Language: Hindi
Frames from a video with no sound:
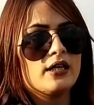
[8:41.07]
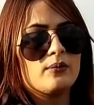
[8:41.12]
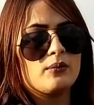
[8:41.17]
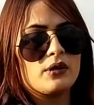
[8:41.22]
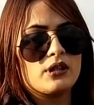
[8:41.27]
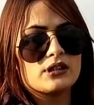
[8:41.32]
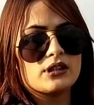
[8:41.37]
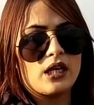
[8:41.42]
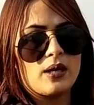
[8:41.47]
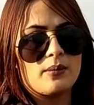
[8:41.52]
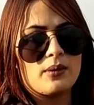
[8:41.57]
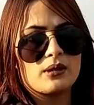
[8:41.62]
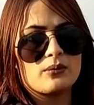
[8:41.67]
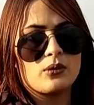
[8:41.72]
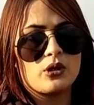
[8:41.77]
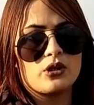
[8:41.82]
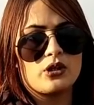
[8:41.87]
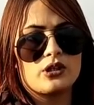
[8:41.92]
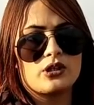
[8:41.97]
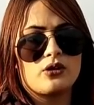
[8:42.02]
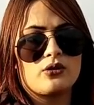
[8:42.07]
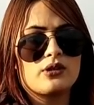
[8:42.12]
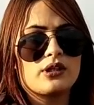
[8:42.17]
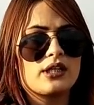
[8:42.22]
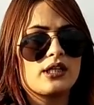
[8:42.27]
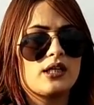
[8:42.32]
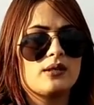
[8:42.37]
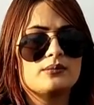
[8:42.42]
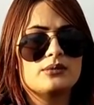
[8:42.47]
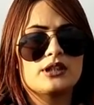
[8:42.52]
इस्लामाबाद मॉडल टाउन
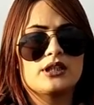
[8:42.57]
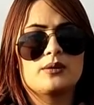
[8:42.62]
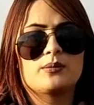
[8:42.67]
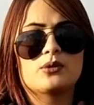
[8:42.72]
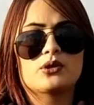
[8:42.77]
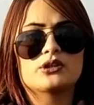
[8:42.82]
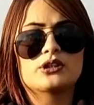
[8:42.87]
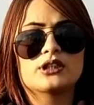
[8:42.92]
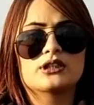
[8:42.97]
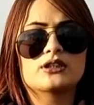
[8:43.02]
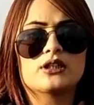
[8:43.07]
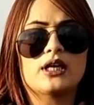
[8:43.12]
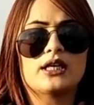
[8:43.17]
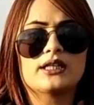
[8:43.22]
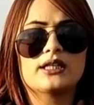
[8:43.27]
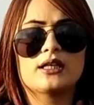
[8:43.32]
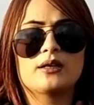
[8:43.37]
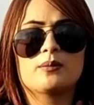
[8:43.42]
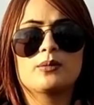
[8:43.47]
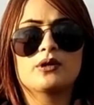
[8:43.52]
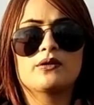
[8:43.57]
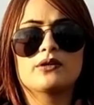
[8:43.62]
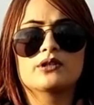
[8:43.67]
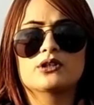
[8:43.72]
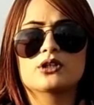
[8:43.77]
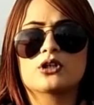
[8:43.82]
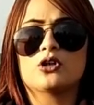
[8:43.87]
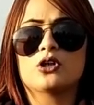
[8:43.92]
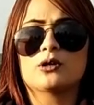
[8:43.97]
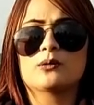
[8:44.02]
के नाम से ये प्रोजेक्ट स्टार्ट किया
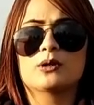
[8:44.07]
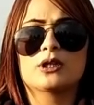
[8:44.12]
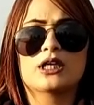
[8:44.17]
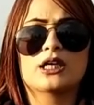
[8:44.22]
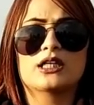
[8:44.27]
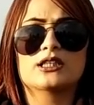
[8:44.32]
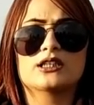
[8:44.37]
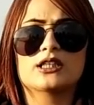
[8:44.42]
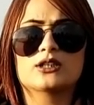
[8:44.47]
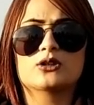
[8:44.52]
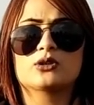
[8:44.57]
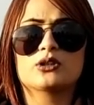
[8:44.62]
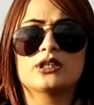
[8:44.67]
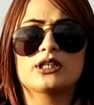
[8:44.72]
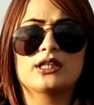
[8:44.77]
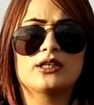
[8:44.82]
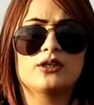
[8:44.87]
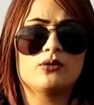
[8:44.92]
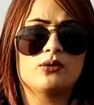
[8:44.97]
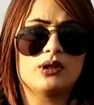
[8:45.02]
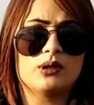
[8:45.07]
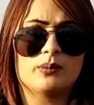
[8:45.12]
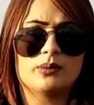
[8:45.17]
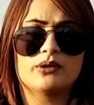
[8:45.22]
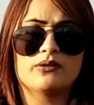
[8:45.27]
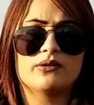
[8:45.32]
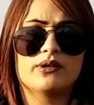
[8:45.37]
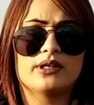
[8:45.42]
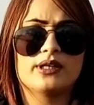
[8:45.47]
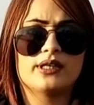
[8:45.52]
प्रीवियस रिकॉर्ड में देखा जाए तो ये
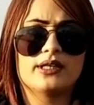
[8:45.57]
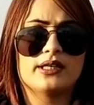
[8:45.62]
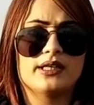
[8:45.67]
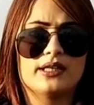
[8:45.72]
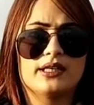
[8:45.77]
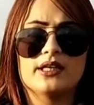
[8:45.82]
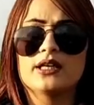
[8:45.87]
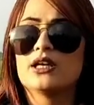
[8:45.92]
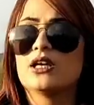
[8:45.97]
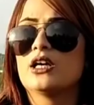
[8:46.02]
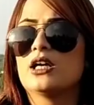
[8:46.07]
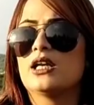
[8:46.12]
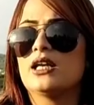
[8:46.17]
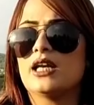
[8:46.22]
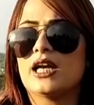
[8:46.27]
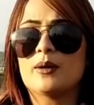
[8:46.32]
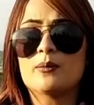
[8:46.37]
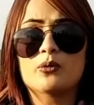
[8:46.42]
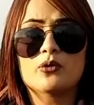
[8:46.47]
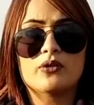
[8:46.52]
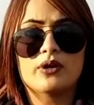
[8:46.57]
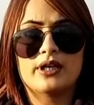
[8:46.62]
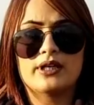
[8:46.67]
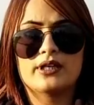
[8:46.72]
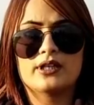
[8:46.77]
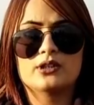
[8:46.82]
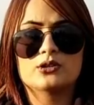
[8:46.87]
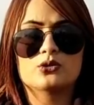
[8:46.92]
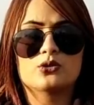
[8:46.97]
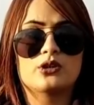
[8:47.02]
डेवलपर वगैरह हैं लैंड
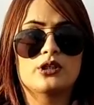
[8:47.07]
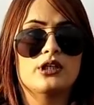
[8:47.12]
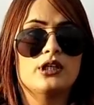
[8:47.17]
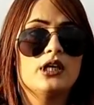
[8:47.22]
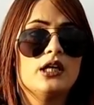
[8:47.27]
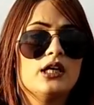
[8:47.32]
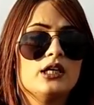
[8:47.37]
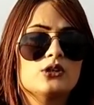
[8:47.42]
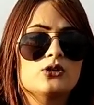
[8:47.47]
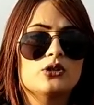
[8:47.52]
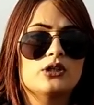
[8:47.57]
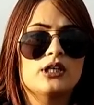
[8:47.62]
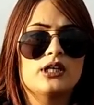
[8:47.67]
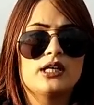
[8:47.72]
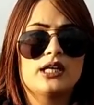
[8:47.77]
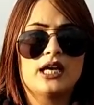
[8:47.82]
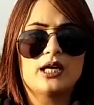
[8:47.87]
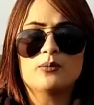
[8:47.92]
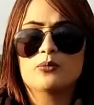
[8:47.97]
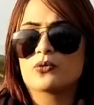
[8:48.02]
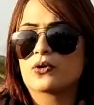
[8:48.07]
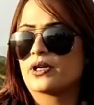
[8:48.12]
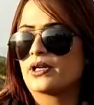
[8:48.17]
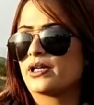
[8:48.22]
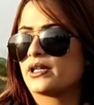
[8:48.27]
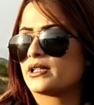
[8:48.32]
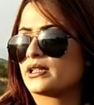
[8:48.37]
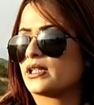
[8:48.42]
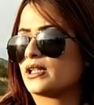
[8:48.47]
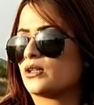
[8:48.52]
प्रोवाइडर हैं सॉरी तो ये लैंड
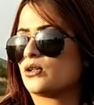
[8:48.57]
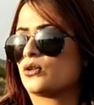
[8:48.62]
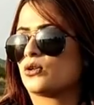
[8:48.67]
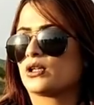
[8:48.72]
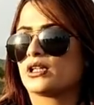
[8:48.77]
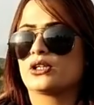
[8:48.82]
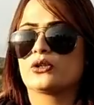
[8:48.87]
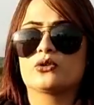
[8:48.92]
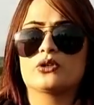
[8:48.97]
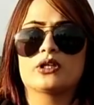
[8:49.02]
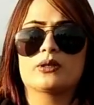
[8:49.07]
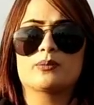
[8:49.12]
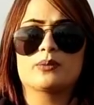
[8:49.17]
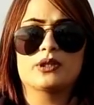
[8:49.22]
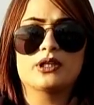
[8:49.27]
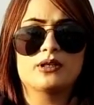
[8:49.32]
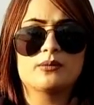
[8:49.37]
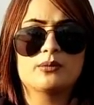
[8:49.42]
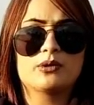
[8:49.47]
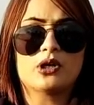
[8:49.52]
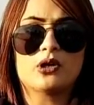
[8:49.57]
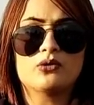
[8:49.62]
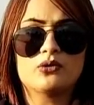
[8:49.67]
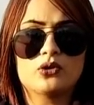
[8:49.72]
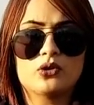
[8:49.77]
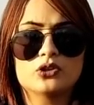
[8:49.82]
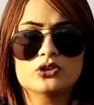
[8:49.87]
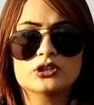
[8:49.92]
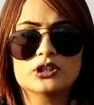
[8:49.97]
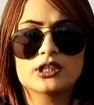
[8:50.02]
प्रोवाइडर थे और इन्होंने अपना अब
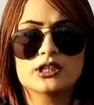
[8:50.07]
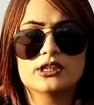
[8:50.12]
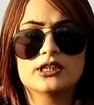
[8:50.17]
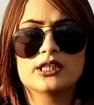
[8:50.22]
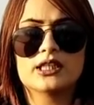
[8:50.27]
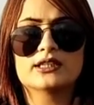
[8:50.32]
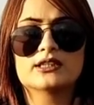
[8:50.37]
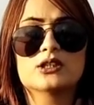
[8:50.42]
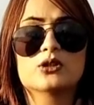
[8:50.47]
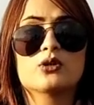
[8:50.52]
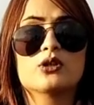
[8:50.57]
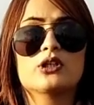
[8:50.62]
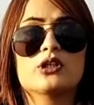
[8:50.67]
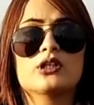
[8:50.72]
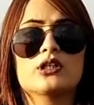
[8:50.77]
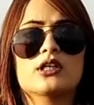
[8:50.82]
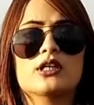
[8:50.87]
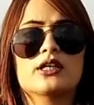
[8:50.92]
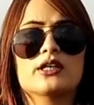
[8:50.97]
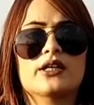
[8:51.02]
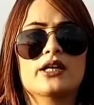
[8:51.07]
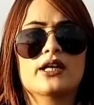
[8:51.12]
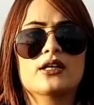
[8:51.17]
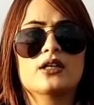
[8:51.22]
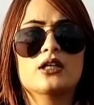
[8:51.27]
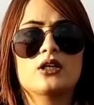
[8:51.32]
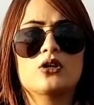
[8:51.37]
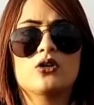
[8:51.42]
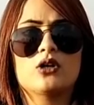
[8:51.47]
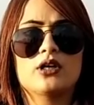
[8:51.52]
टाउन लॉन्च कर दिया ऐसा कोई इनका
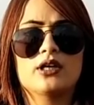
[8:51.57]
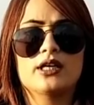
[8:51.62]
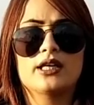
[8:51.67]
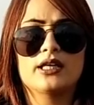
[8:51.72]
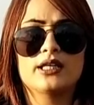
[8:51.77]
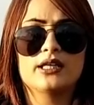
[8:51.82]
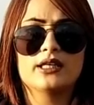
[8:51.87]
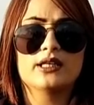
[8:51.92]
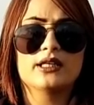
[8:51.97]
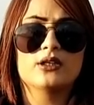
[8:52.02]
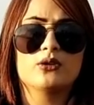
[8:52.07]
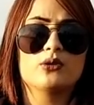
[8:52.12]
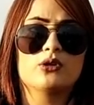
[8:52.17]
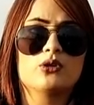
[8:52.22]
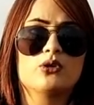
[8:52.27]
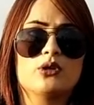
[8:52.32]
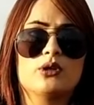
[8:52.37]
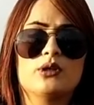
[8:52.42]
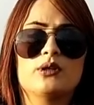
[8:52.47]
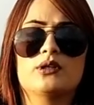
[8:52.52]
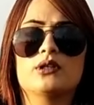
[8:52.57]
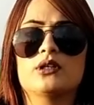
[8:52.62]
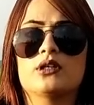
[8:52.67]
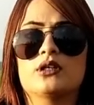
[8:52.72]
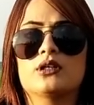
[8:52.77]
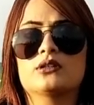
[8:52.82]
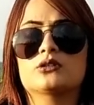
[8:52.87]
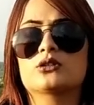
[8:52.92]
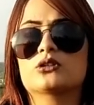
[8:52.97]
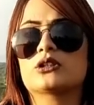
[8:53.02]
ट्रैक रिकॉर्ड नहीं है कि इन्होंने
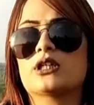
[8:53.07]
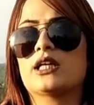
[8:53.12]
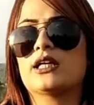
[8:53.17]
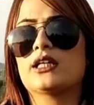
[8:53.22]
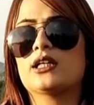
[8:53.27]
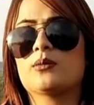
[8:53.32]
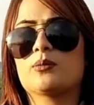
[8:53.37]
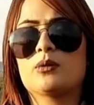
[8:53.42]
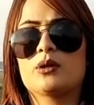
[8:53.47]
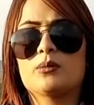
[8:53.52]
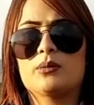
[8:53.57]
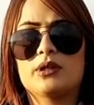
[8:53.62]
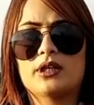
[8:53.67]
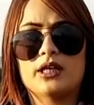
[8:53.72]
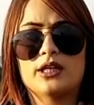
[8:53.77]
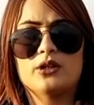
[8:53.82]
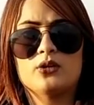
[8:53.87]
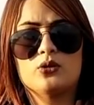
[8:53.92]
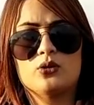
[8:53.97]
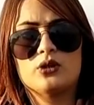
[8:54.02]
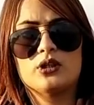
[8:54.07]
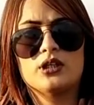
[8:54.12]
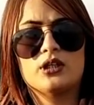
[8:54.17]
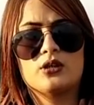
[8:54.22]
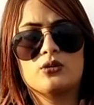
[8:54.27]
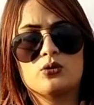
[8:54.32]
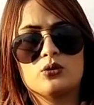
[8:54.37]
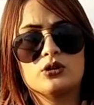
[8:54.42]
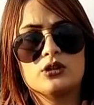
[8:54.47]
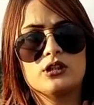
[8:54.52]
कोई सोसाइटी अपनी बनाई हो
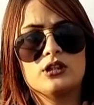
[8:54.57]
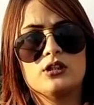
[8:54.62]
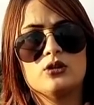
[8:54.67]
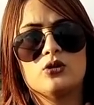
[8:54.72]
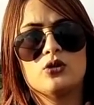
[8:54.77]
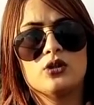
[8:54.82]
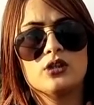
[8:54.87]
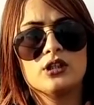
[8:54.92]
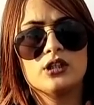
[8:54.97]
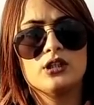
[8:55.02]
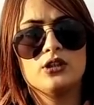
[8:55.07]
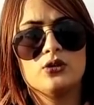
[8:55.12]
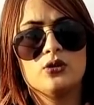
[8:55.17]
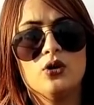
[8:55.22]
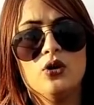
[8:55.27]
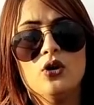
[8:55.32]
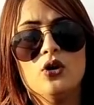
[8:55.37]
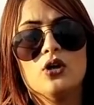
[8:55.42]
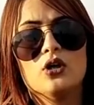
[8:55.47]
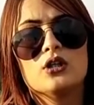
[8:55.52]
या ख़ुद की ऑन की हो